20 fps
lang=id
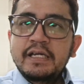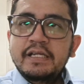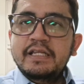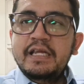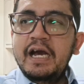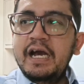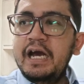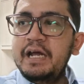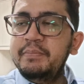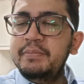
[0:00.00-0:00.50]

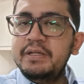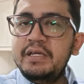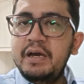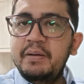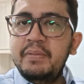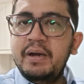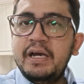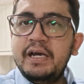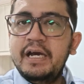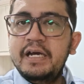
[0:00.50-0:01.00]
Jangan
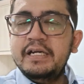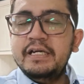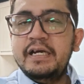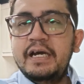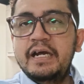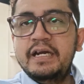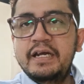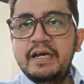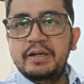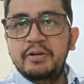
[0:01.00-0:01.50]
menyamakan
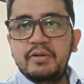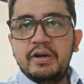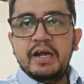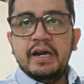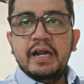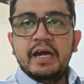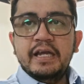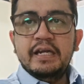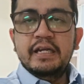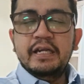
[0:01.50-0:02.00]
keadaan
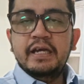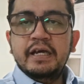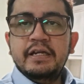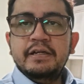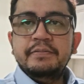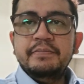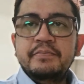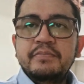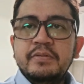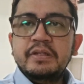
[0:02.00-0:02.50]
orang lain
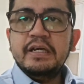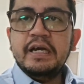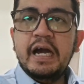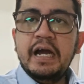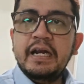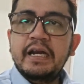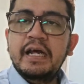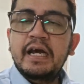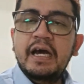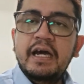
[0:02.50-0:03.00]
dengan
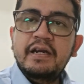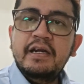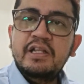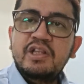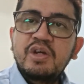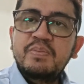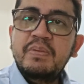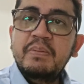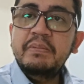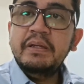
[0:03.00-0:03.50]
keadaan
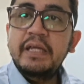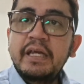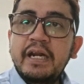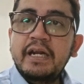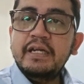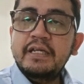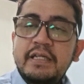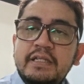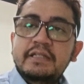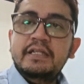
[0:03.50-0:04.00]
atau
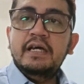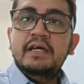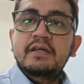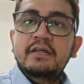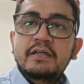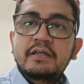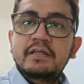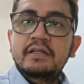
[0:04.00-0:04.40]
pemikiran kita.